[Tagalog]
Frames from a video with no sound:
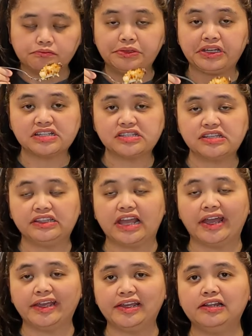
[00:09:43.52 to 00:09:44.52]
bigas niya
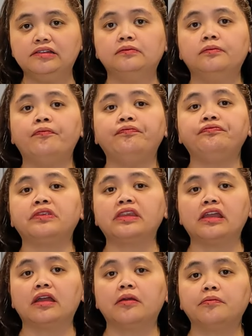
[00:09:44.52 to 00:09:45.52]
dahil
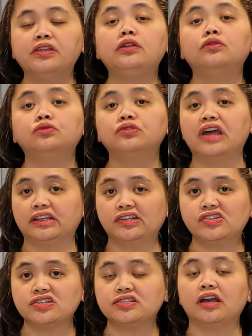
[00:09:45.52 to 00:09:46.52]
niluto natin
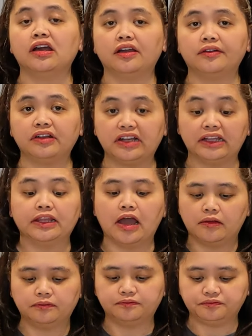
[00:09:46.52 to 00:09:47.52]
siya sa gata.